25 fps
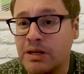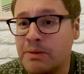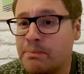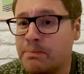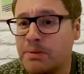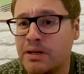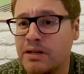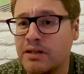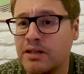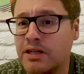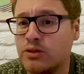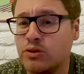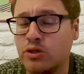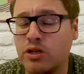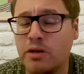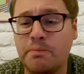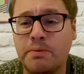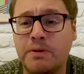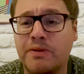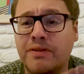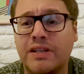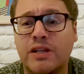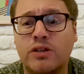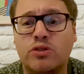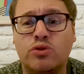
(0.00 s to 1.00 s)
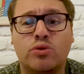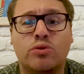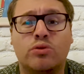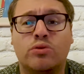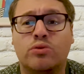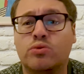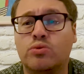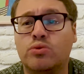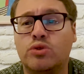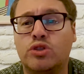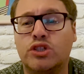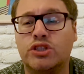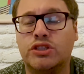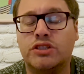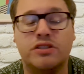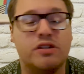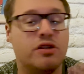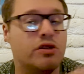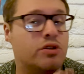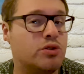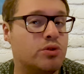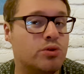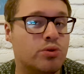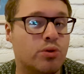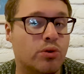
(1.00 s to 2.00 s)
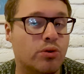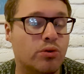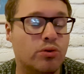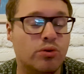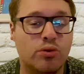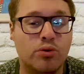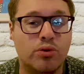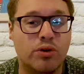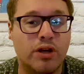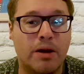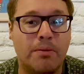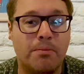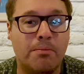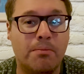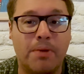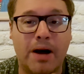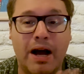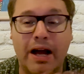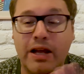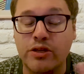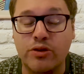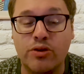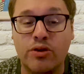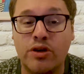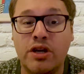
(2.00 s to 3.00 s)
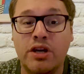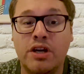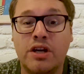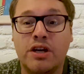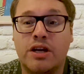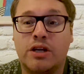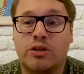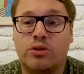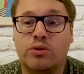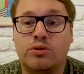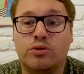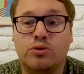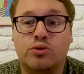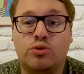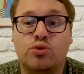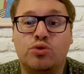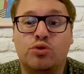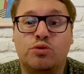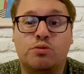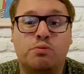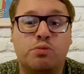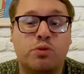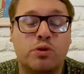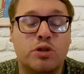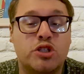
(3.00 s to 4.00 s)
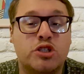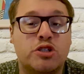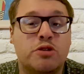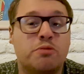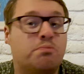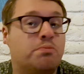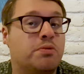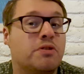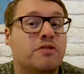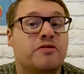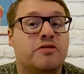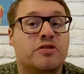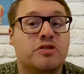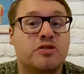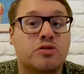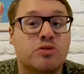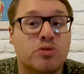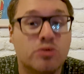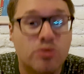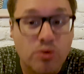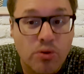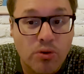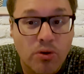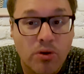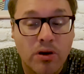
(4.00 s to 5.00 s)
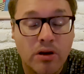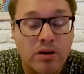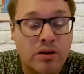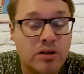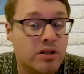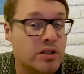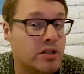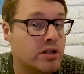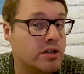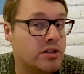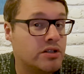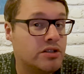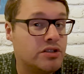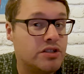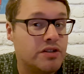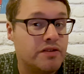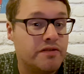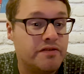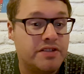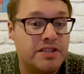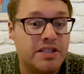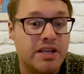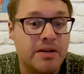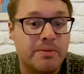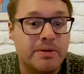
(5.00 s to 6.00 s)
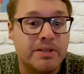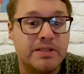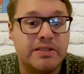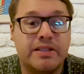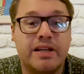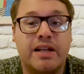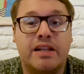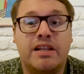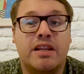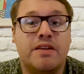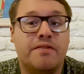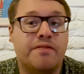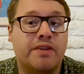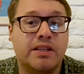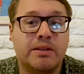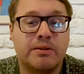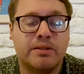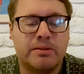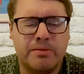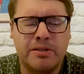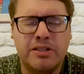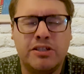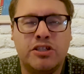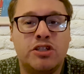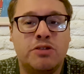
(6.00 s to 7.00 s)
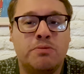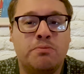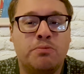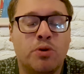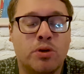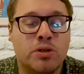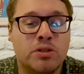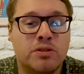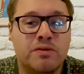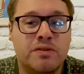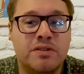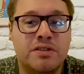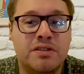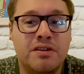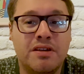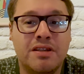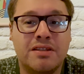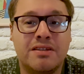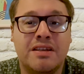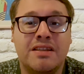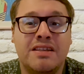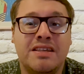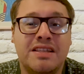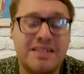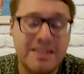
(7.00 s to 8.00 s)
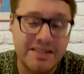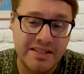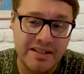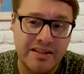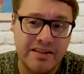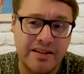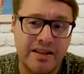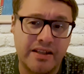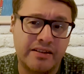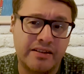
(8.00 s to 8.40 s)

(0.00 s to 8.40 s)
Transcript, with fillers: которая провела чуть лучше селекционную кампанию, которой чуть больше повезло, чем всем остальным. В этом смысле чемпионство «Зенита» не сильно